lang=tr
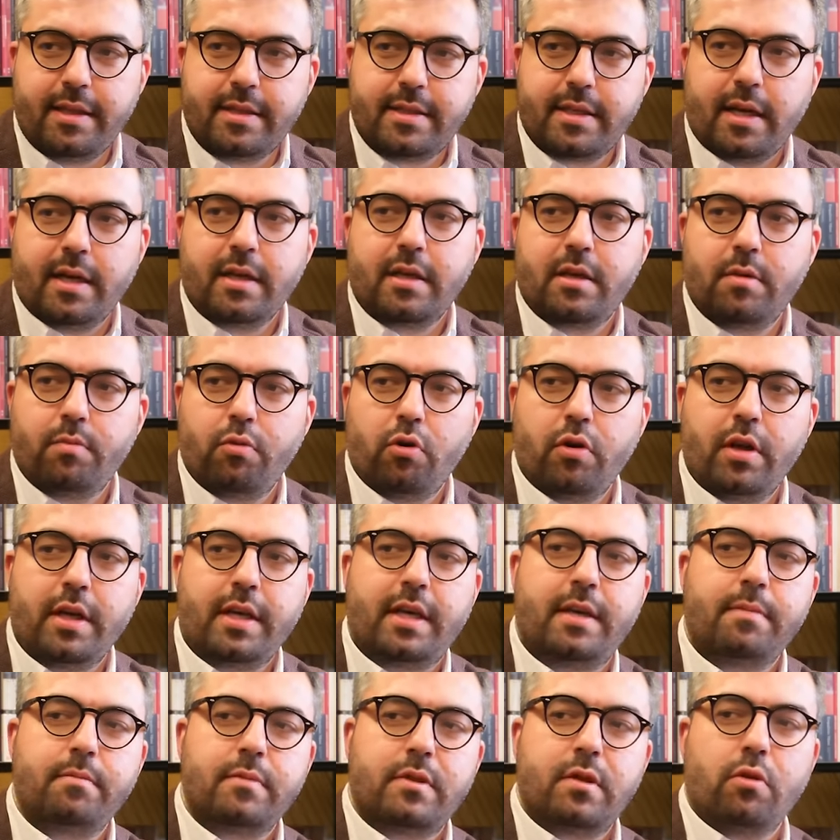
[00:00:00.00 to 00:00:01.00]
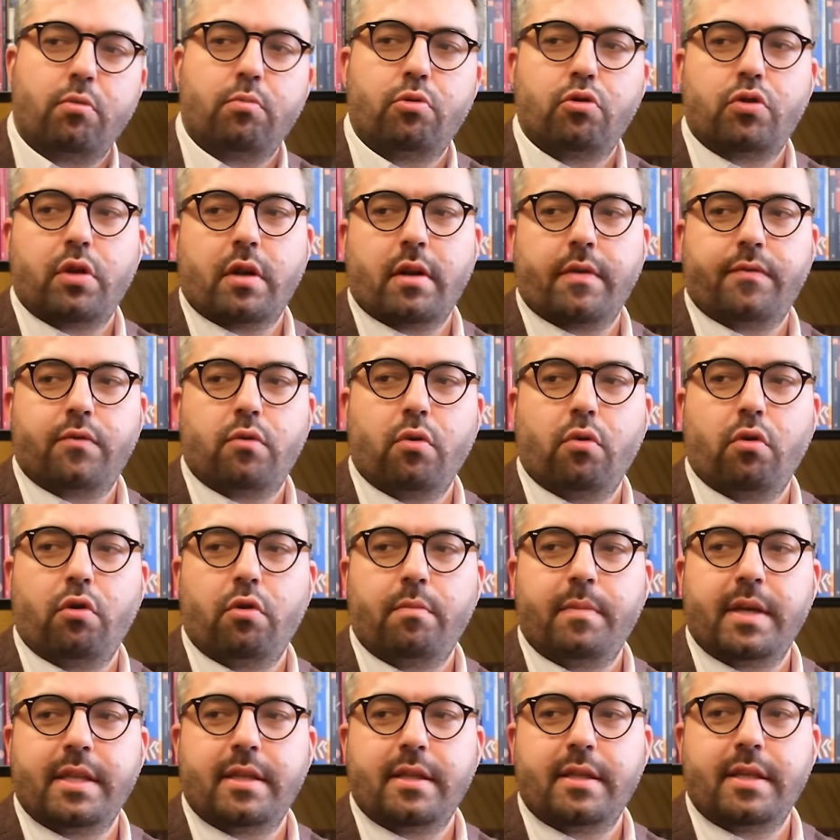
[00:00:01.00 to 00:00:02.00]
Sanki böyle kimse öbür tarafta
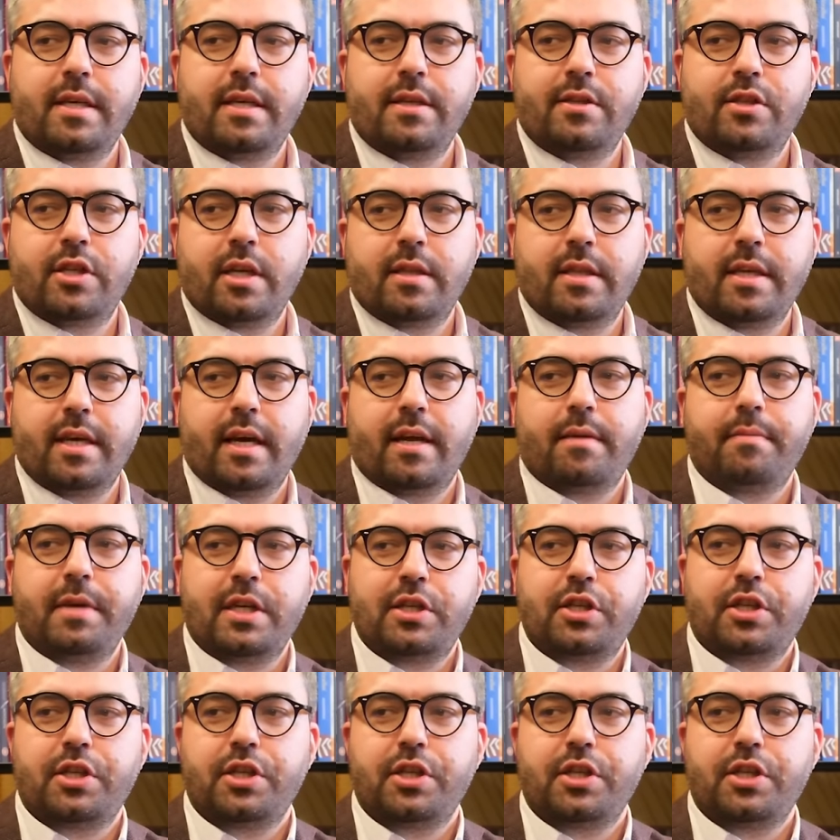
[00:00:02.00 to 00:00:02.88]
ölmedi deyince diğer 5